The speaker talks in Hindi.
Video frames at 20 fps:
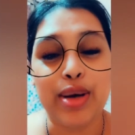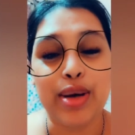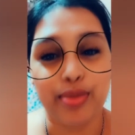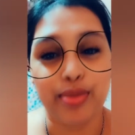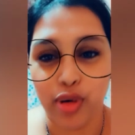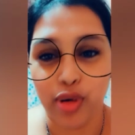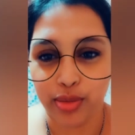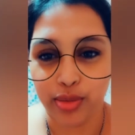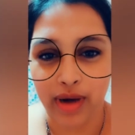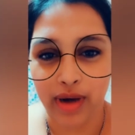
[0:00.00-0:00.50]

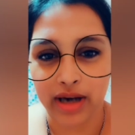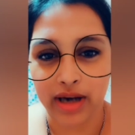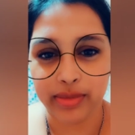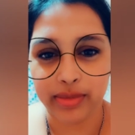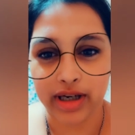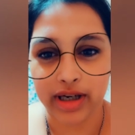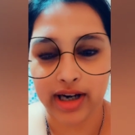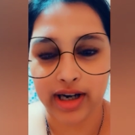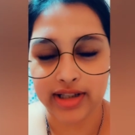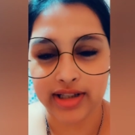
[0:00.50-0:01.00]
बुक मार्क
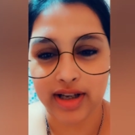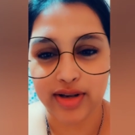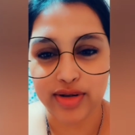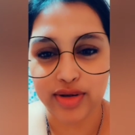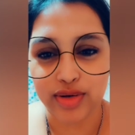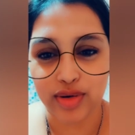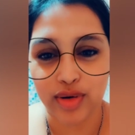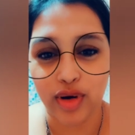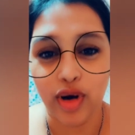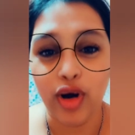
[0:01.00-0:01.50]
करा था
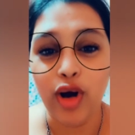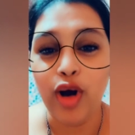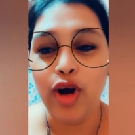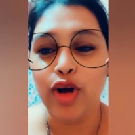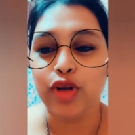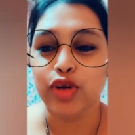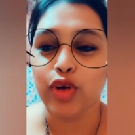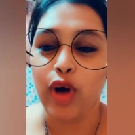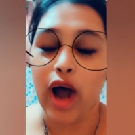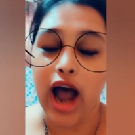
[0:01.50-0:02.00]
उसको
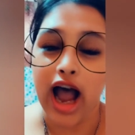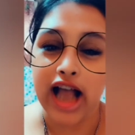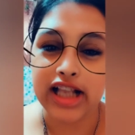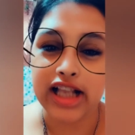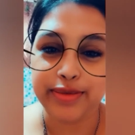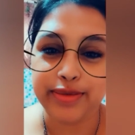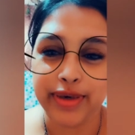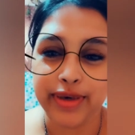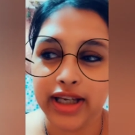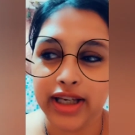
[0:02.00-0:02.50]
तो आज
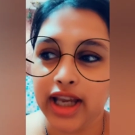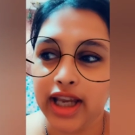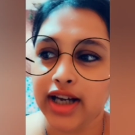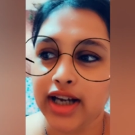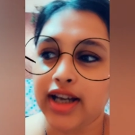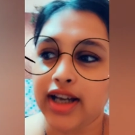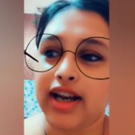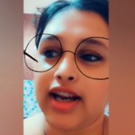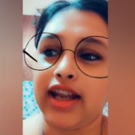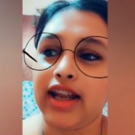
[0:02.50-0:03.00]
मैंने क्या
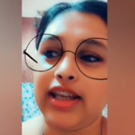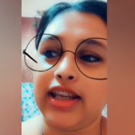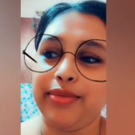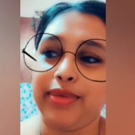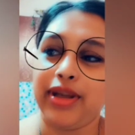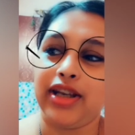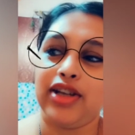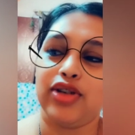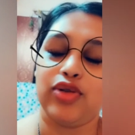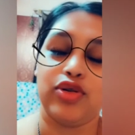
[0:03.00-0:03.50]
करा है कि
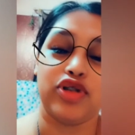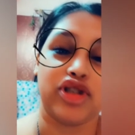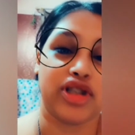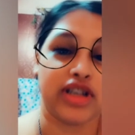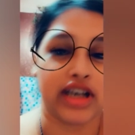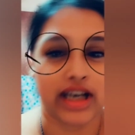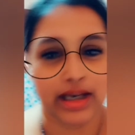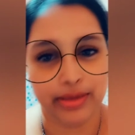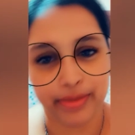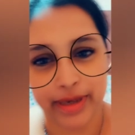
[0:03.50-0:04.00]
मेरी कुछ
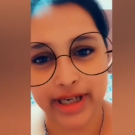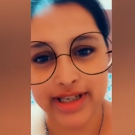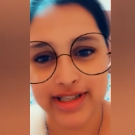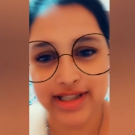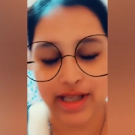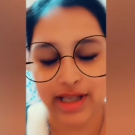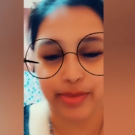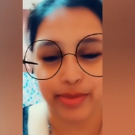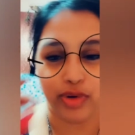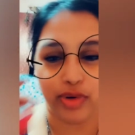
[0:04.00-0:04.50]
नेल पेंट्स
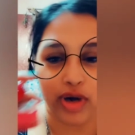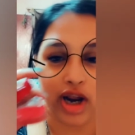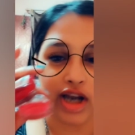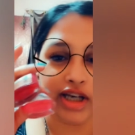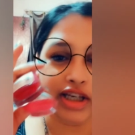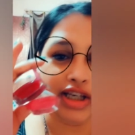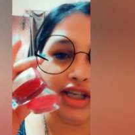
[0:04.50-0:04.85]
थी पुरानी